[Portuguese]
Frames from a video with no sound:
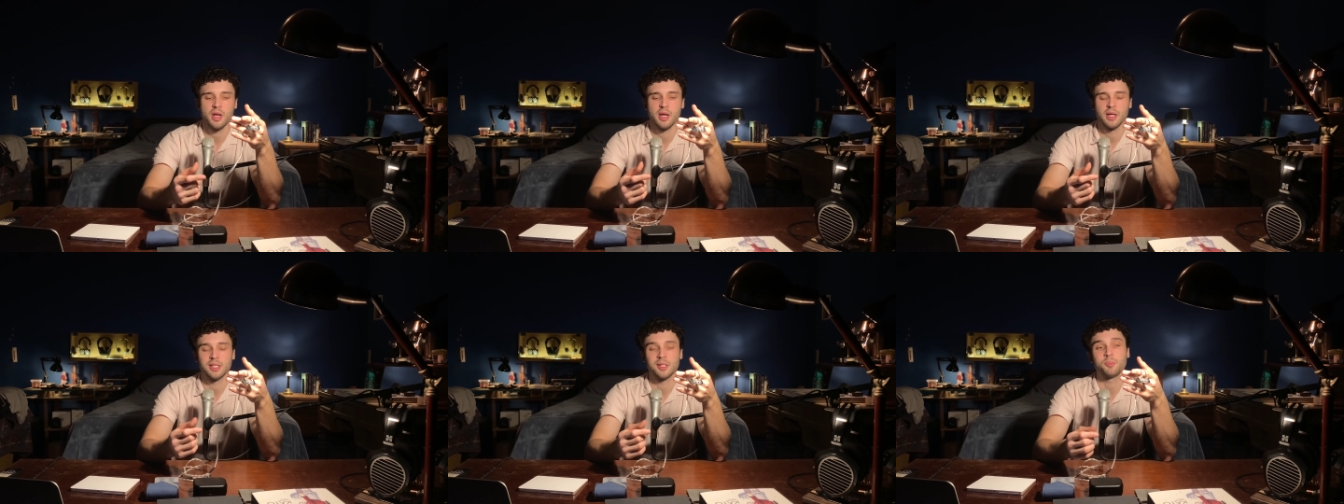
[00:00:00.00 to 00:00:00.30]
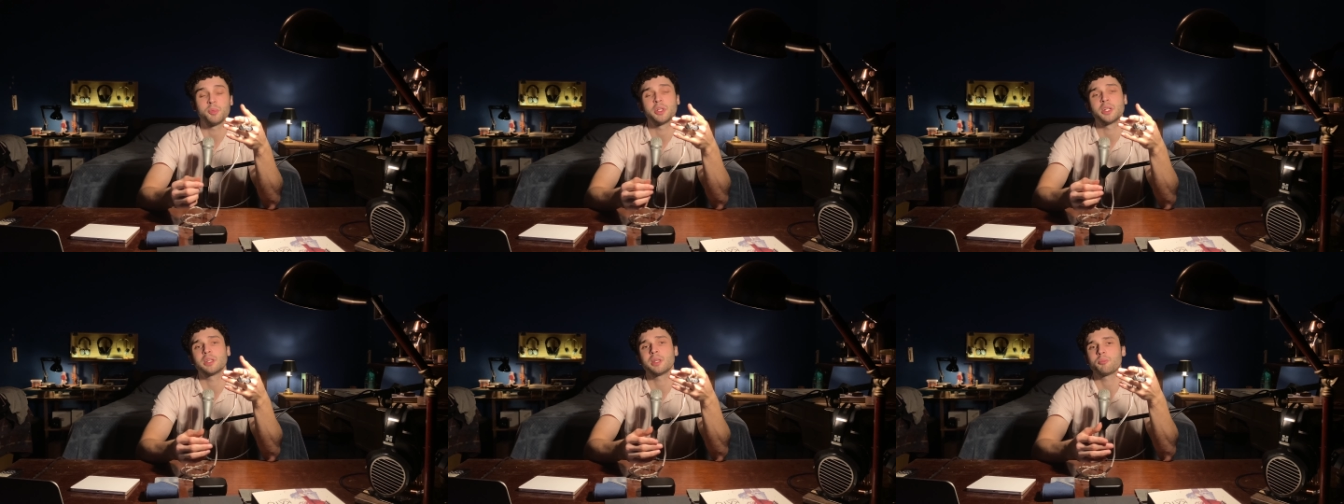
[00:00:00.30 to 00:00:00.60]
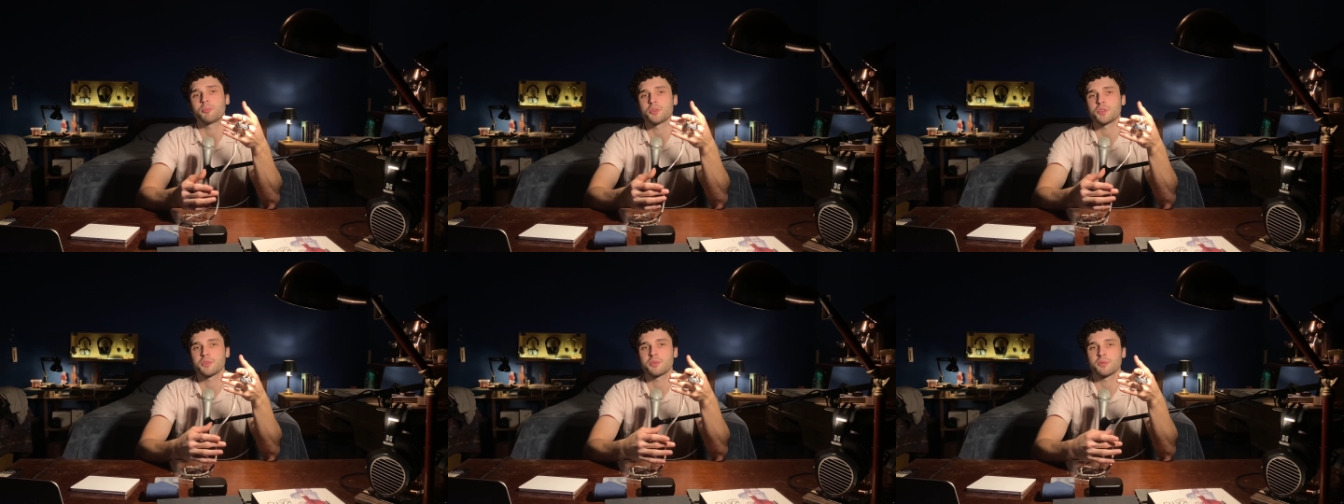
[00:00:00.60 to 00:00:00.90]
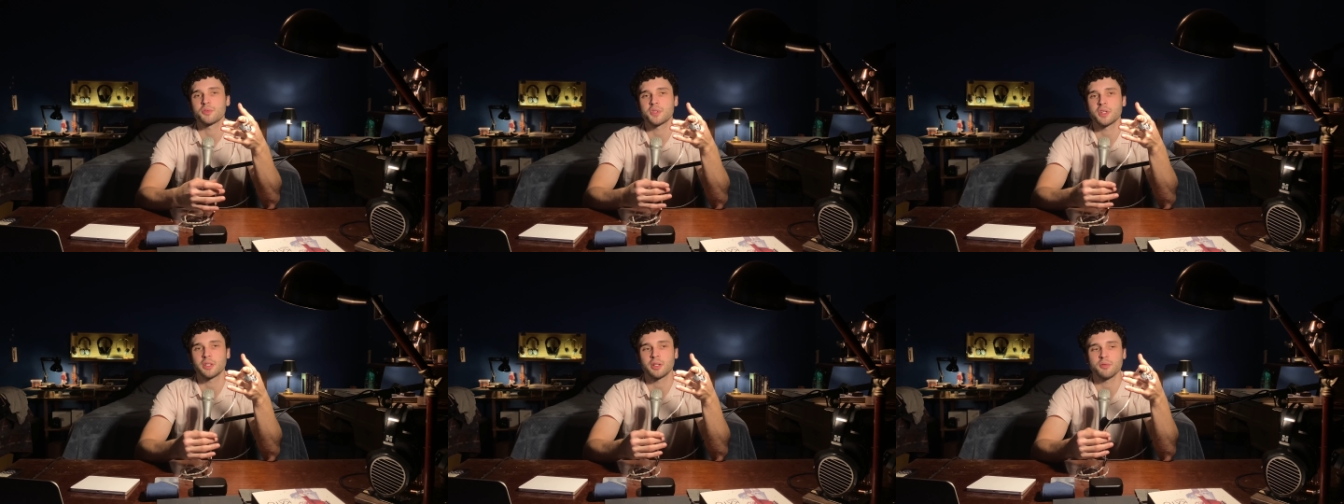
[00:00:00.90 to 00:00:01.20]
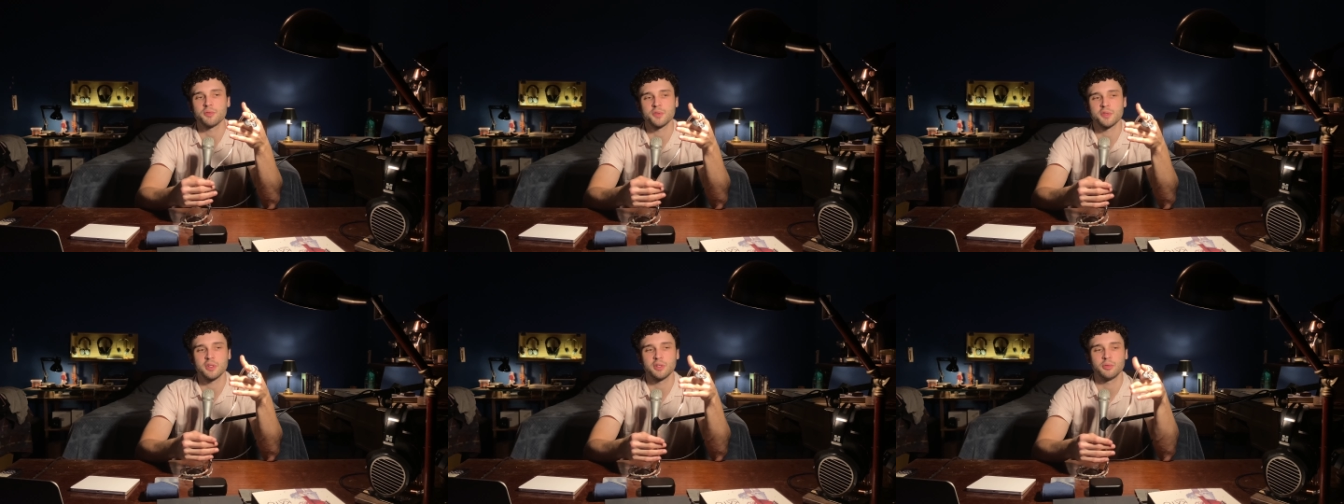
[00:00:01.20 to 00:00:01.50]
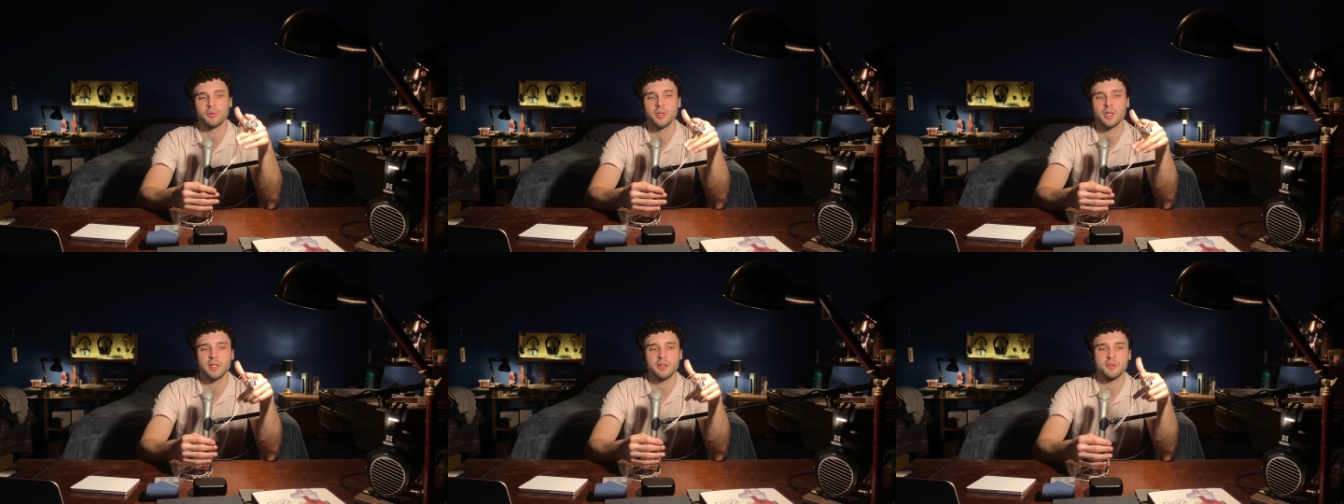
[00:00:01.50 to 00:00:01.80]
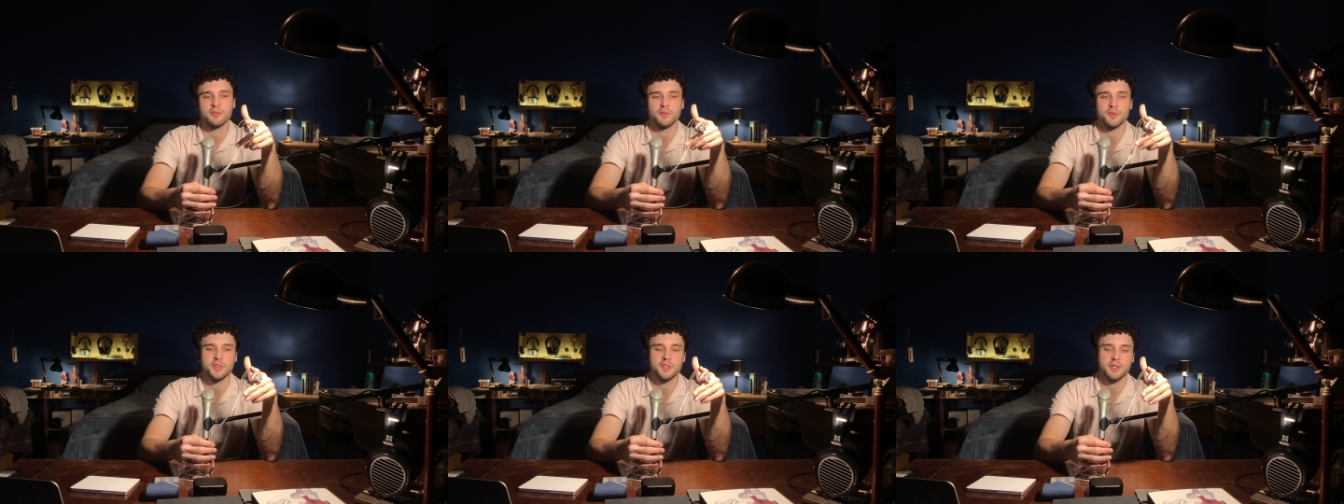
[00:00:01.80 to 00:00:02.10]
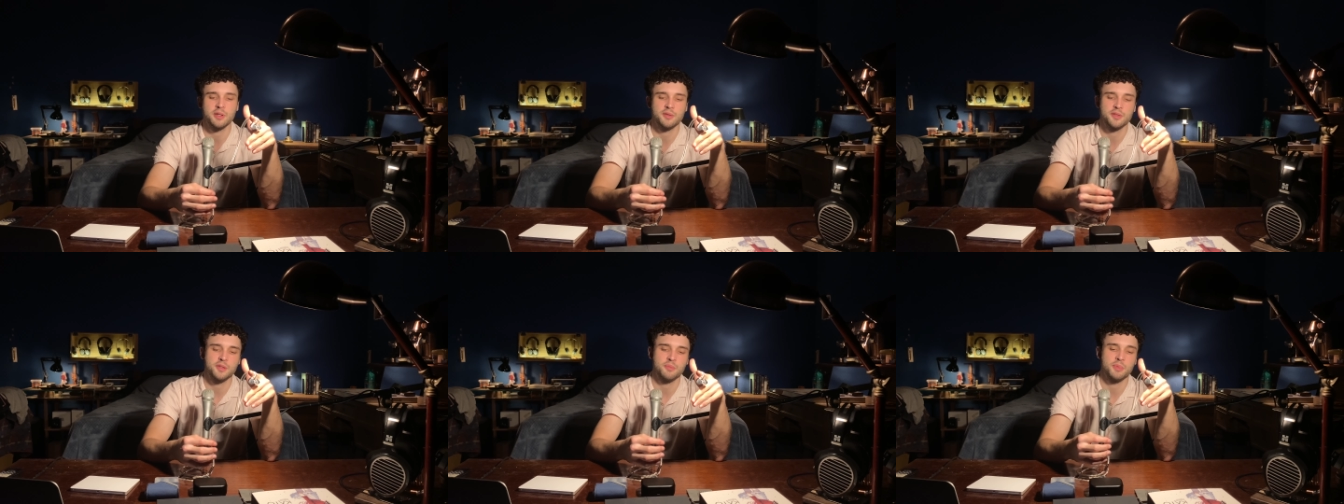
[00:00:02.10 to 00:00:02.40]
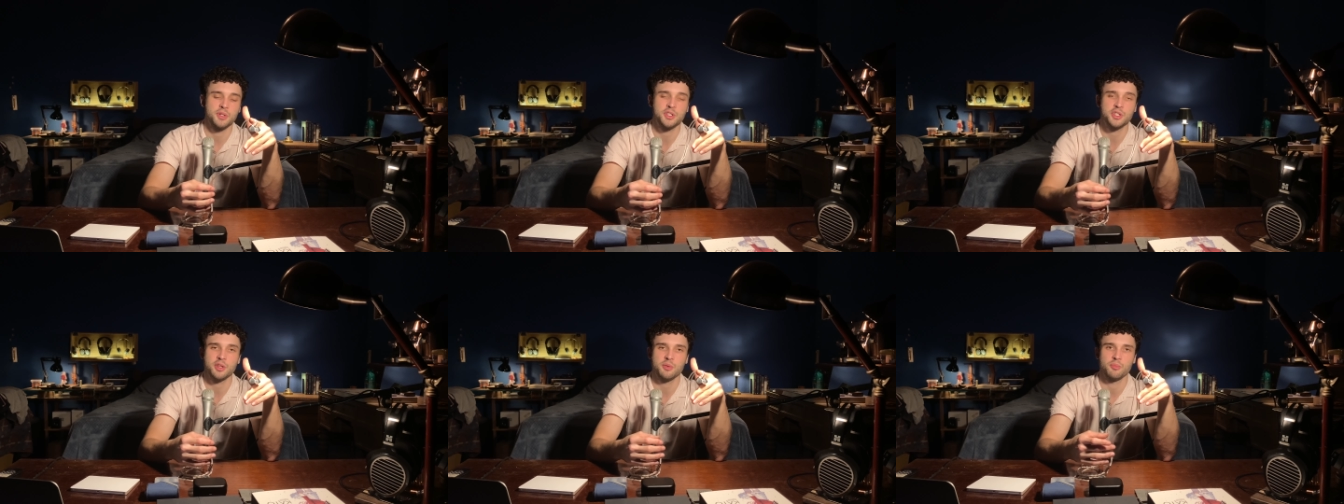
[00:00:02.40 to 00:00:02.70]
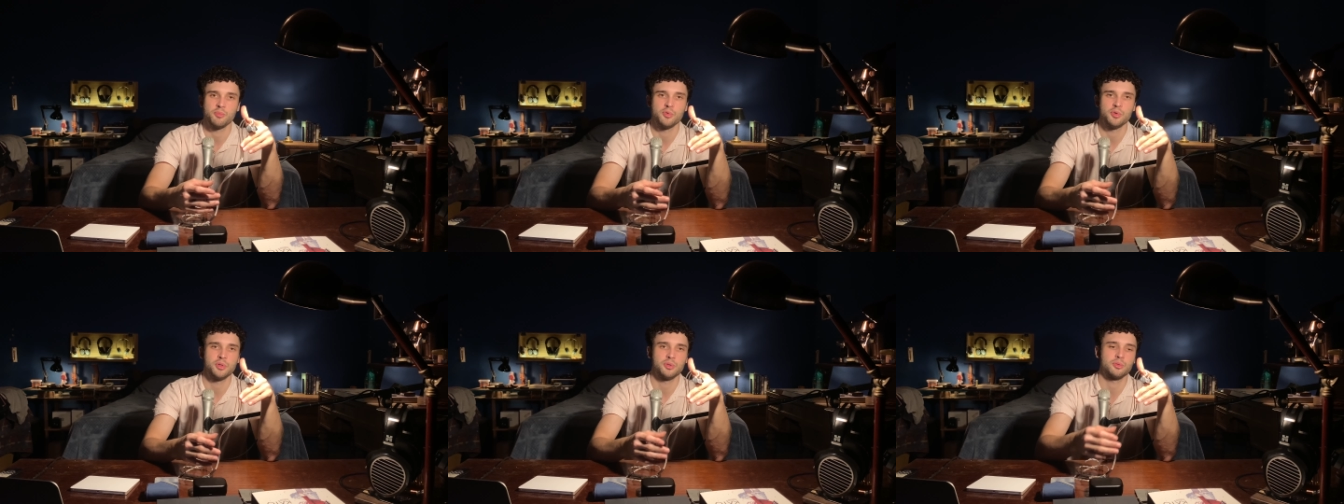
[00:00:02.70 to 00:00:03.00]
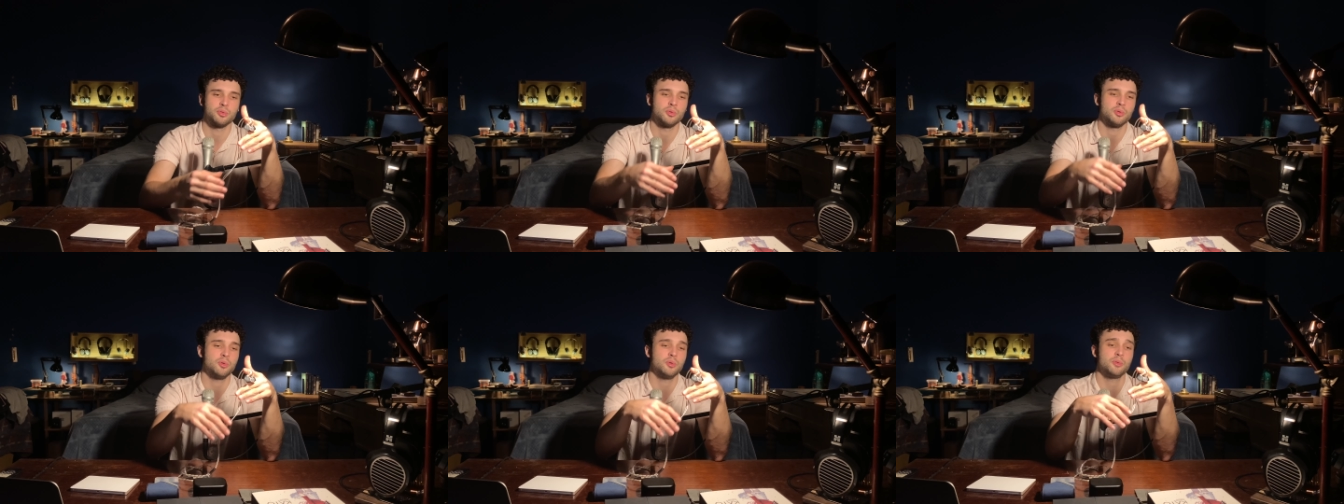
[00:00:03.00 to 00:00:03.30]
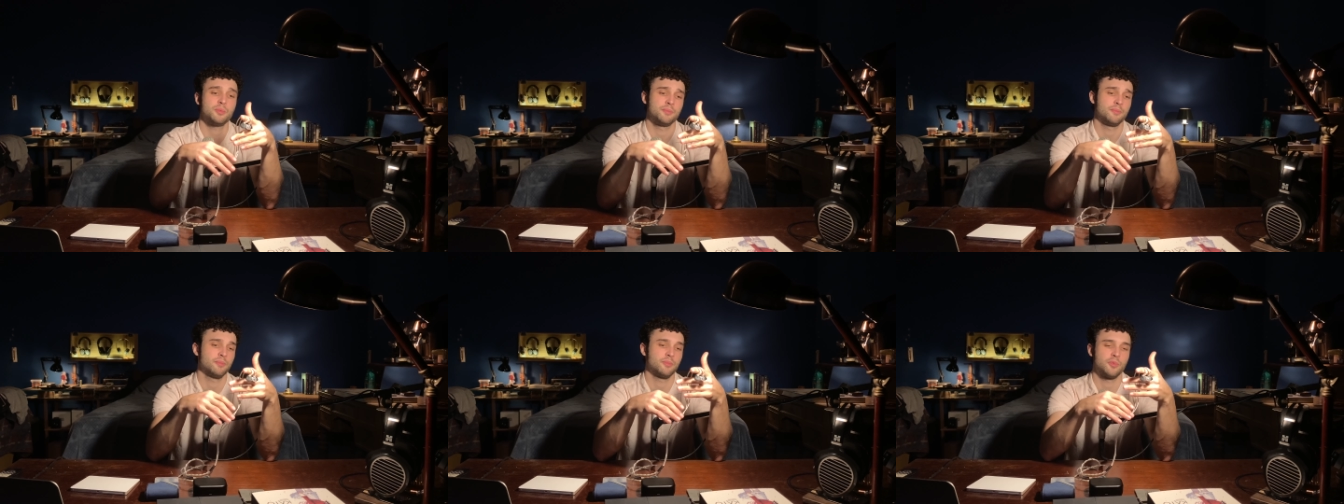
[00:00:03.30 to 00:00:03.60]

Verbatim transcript: dependendo da posição que você está usando ele, se você se mexer muito, ou